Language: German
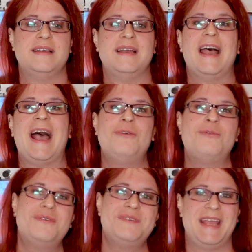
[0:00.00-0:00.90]
Hallo
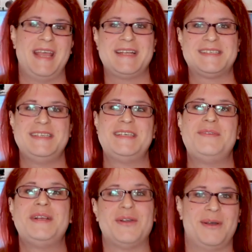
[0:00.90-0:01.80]
und herzlich
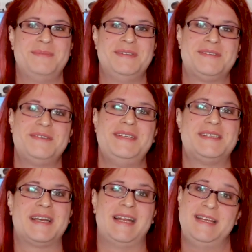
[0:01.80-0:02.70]
willkommen zu
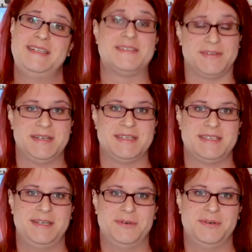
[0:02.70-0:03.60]
dieser kleinen
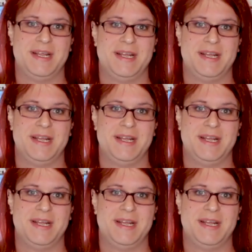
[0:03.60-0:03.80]
Sondersendung.